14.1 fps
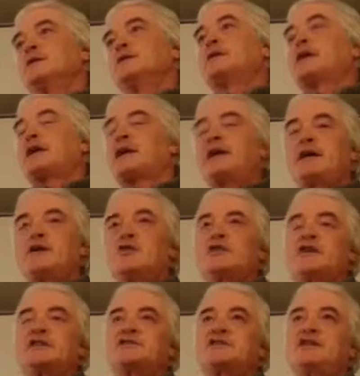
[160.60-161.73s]
Credo
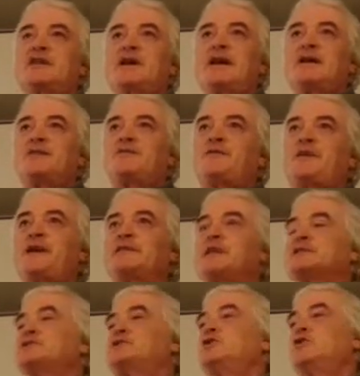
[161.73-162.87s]
che sia
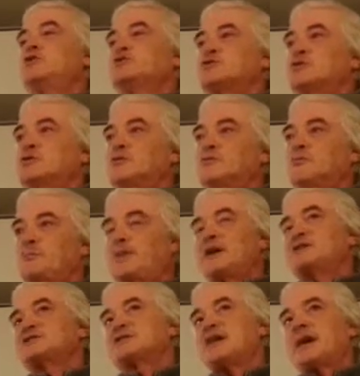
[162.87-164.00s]
fantasioso
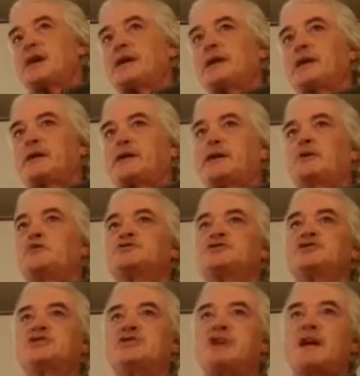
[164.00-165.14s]
pensare che non ci
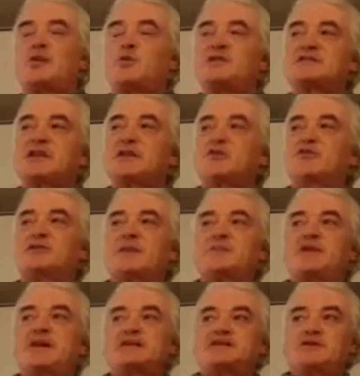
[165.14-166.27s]
sia questa
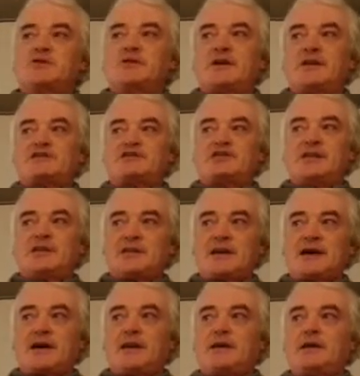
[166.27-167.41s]
contaminazione
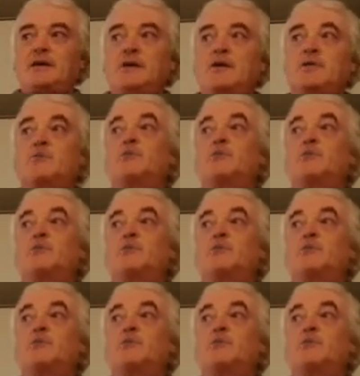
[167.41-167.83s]
accidentale,